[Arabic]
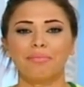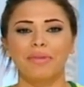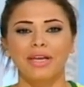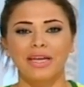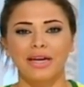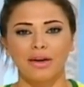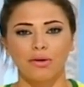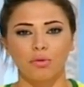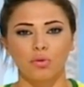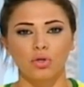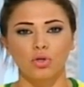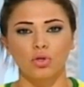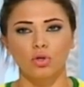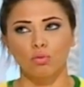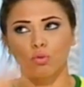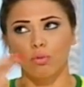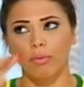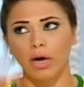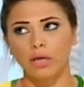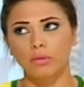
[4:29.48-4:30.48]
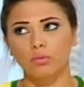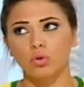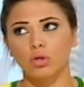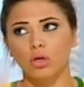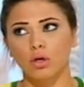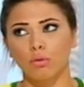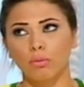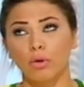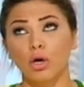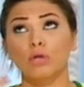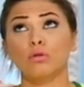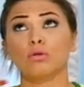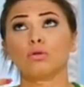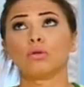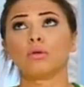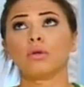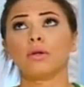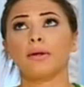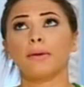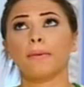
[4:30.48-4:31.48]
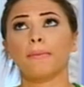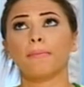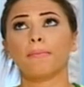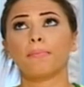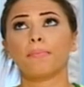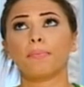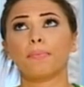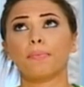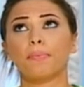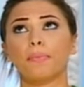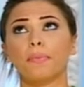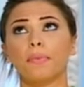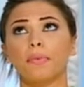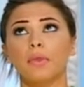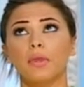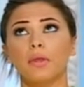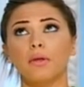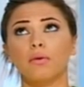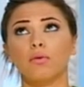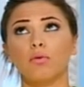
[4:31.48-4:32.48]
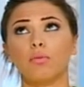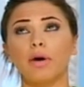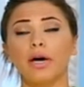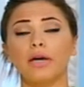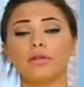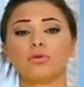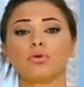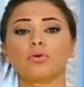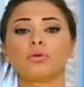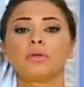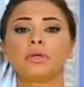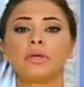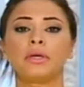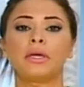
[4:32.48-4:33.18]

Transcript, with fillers: امبارح واليوم وبعد بكره وبعد وبعده